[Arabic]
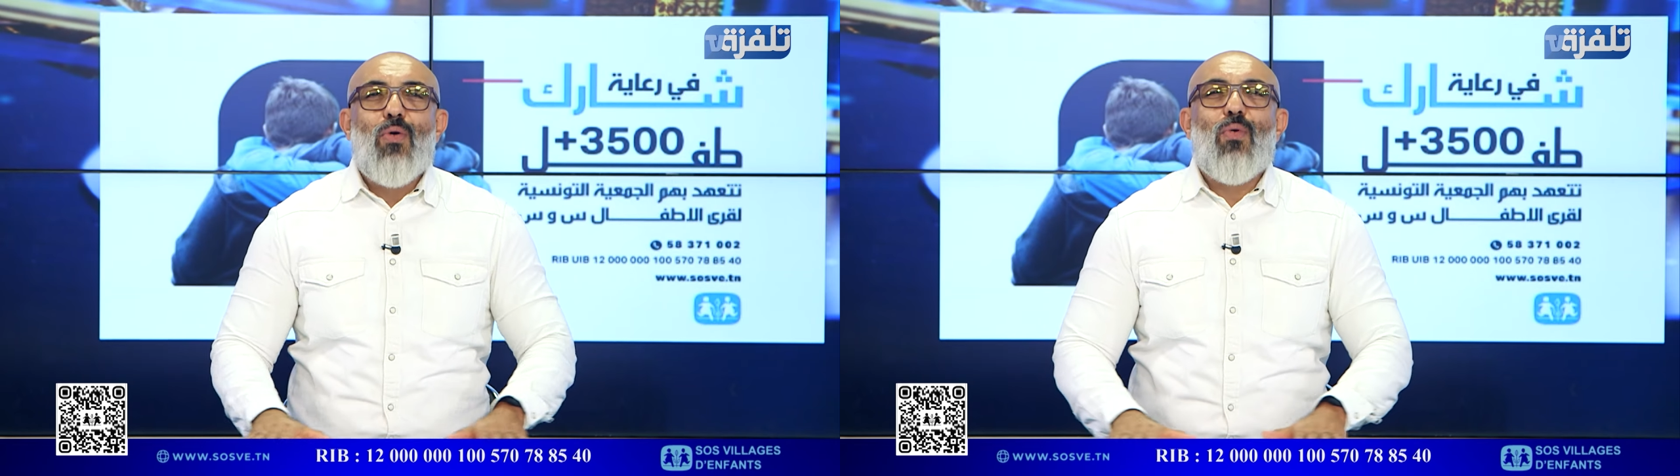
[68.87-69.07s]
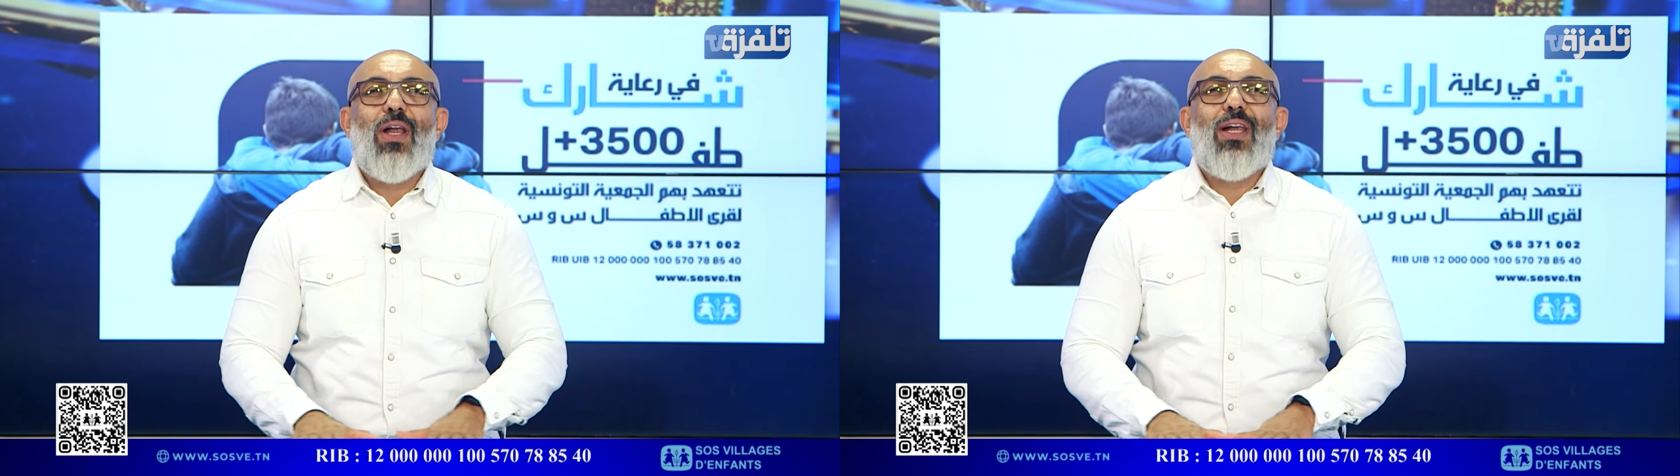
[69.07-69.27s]

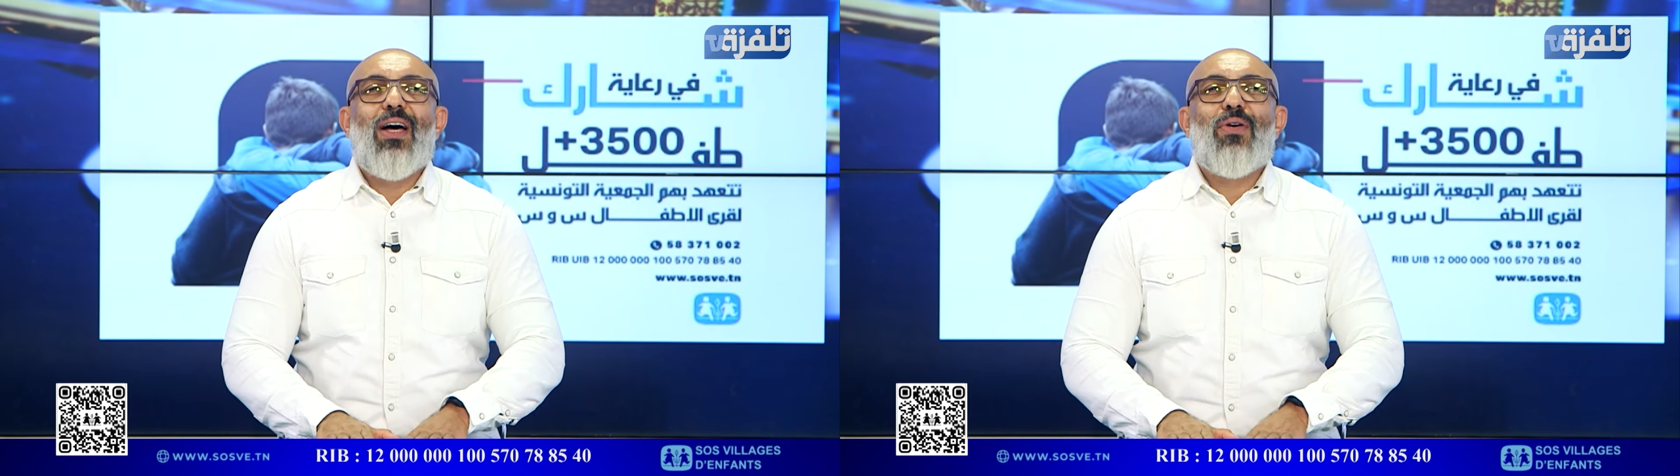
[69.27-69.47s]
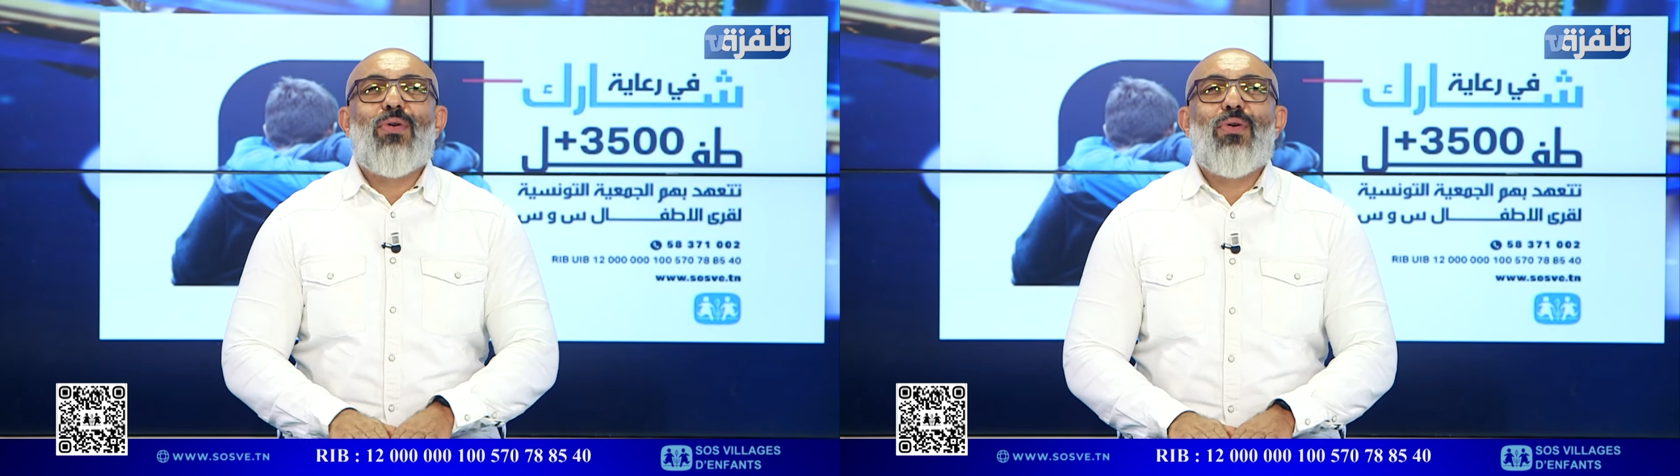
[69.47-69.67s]

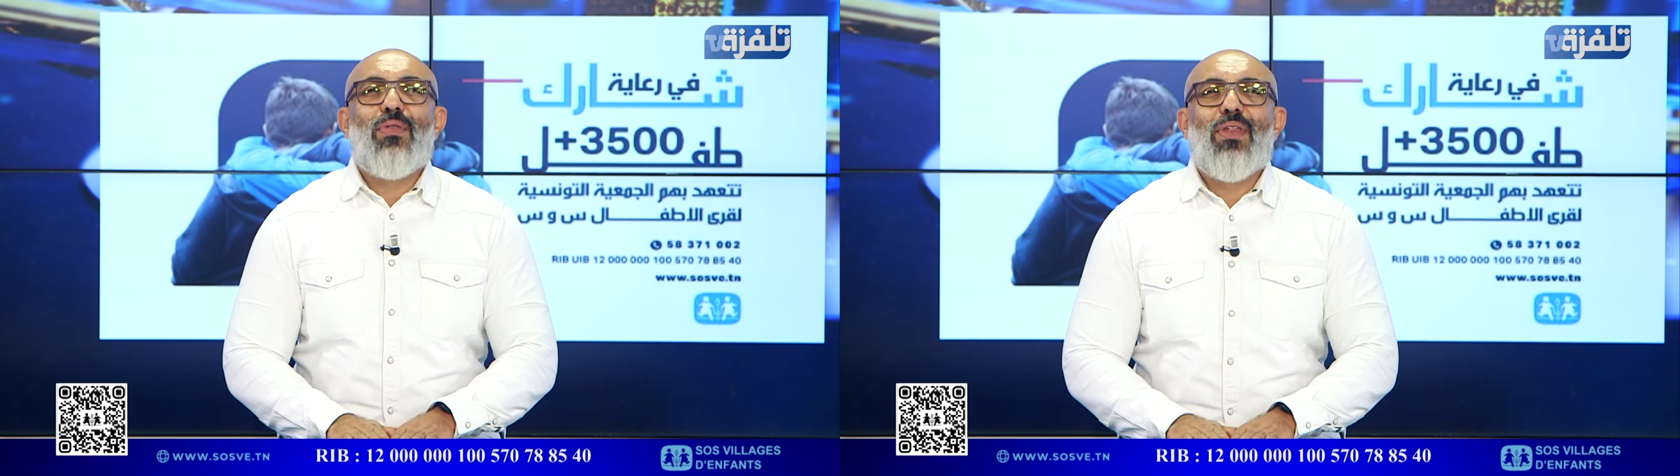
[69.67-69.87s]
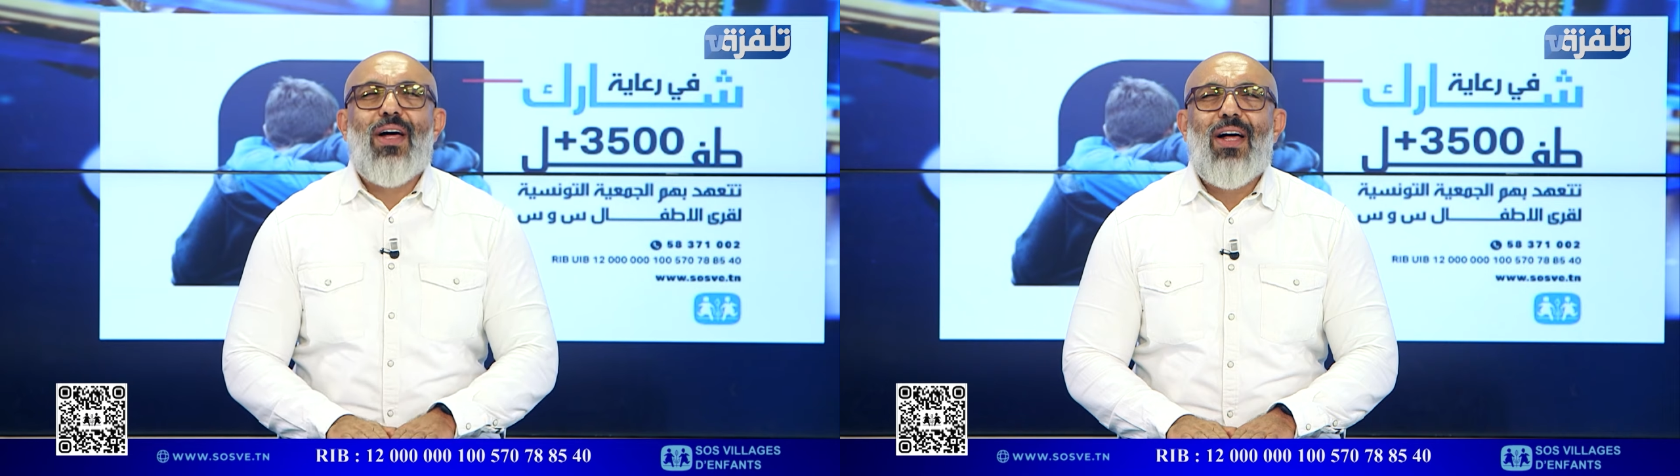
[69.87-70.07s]
والله
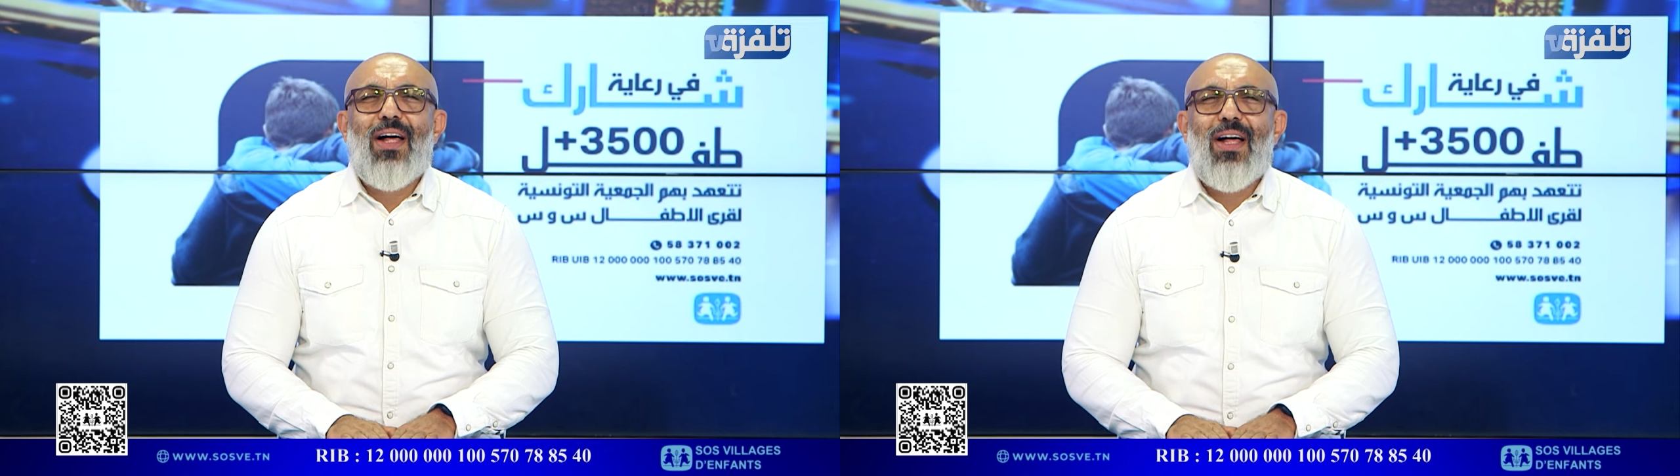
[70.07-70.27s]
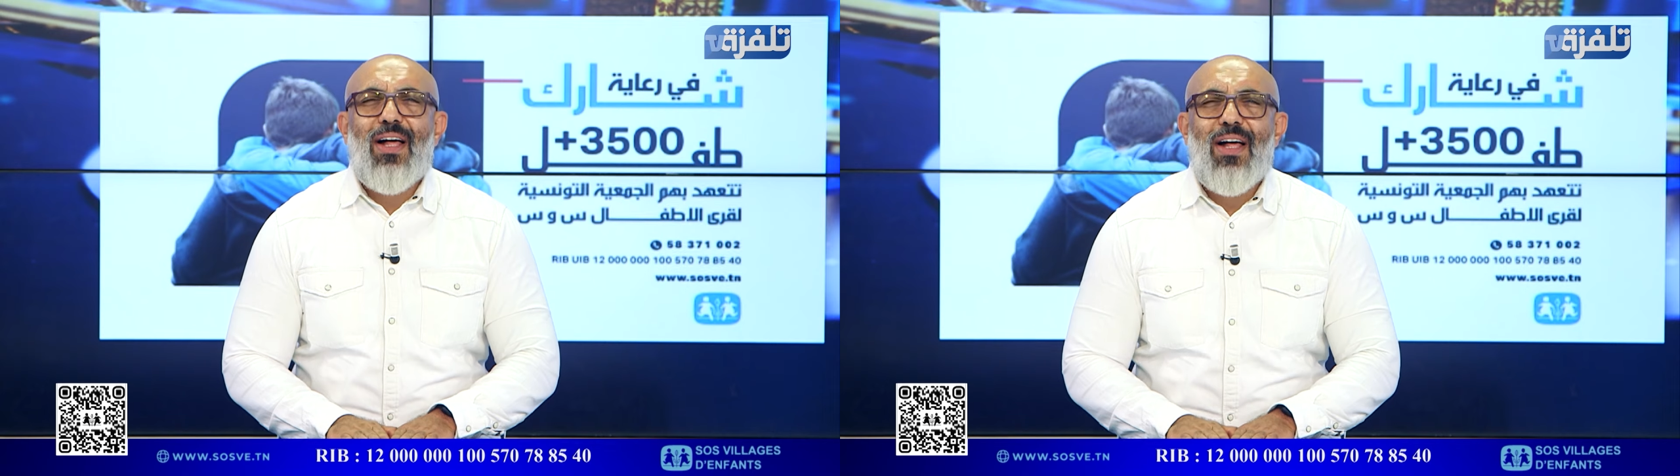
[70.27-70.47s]

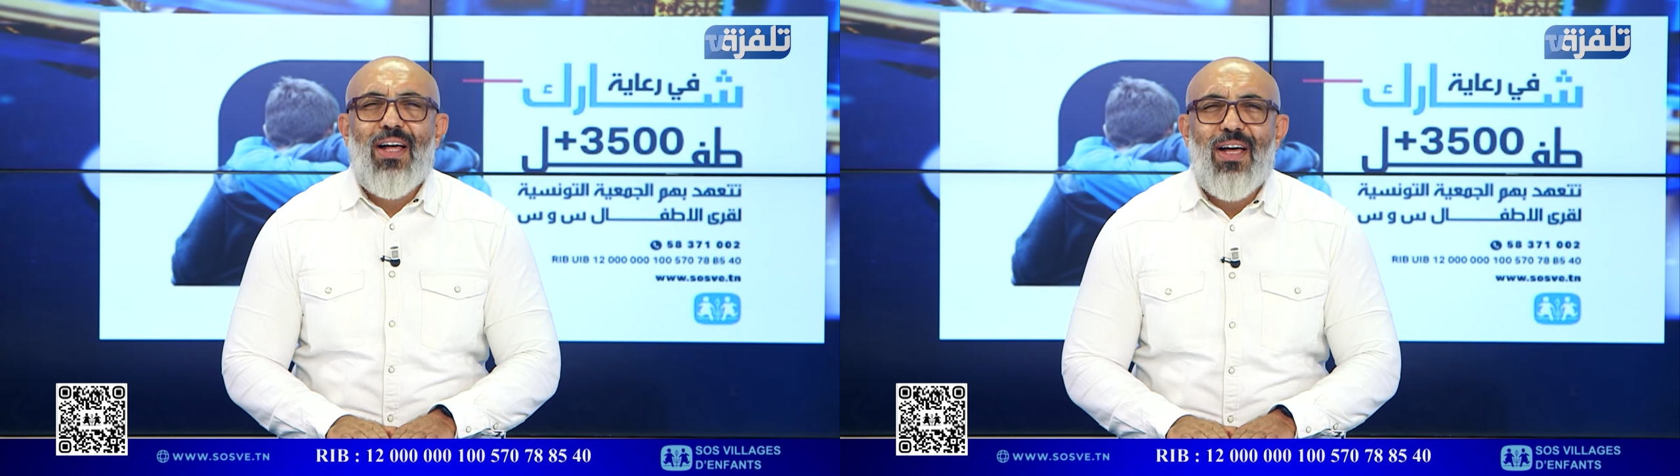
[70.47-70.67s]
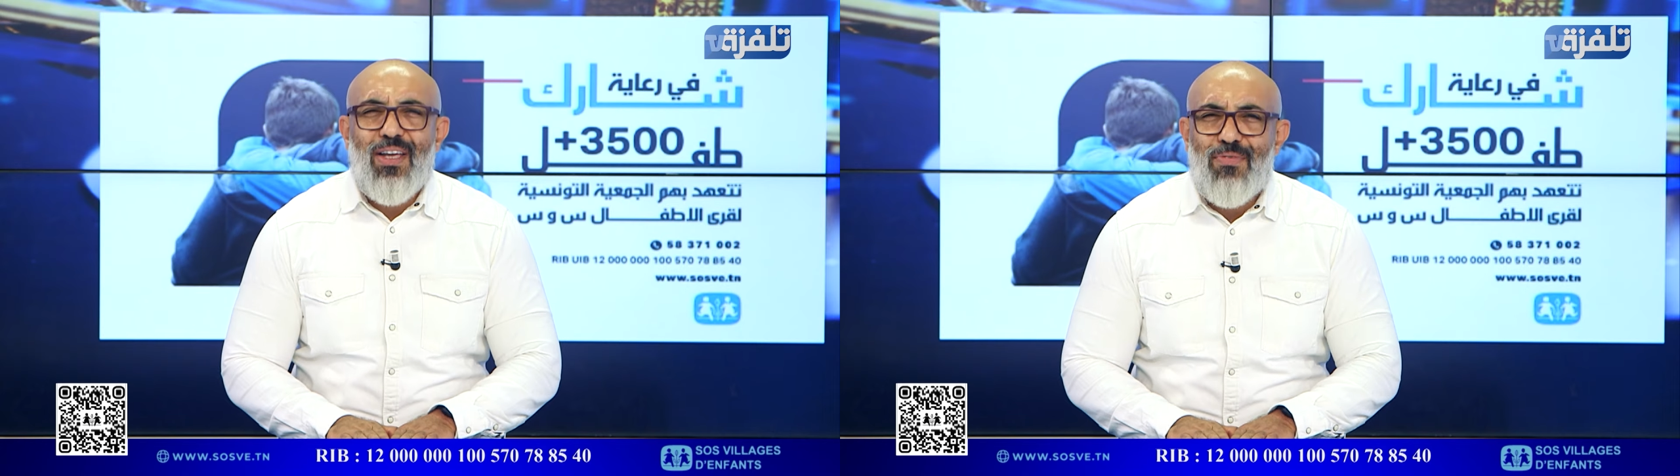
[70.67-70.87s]

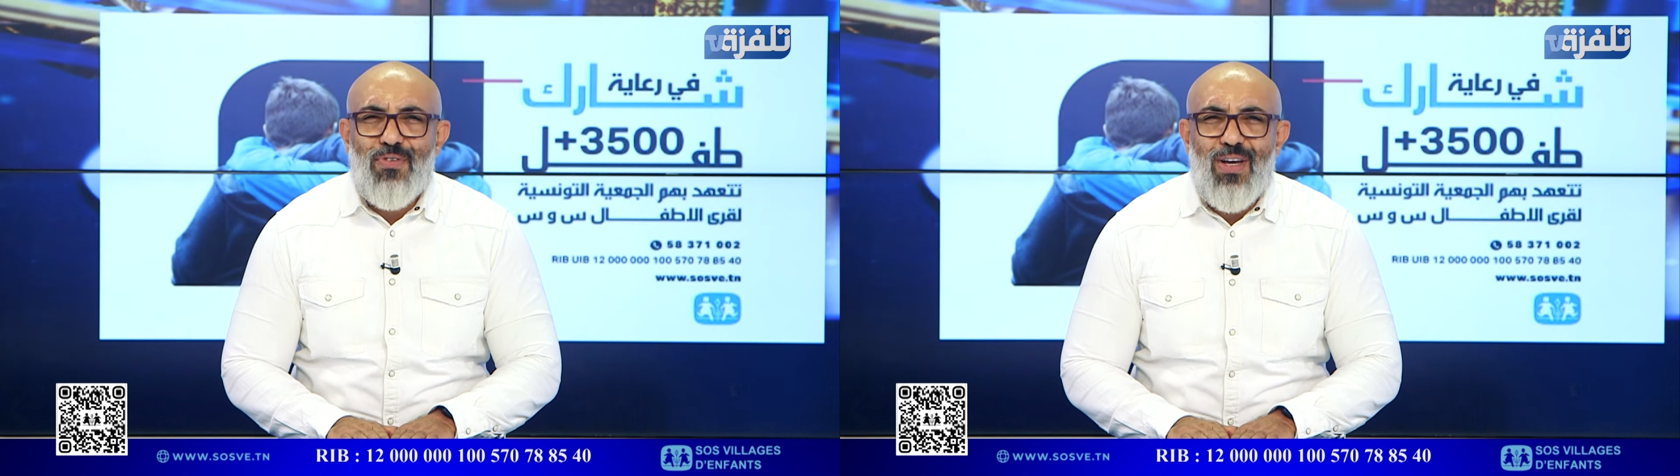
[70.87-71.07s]
يضاعف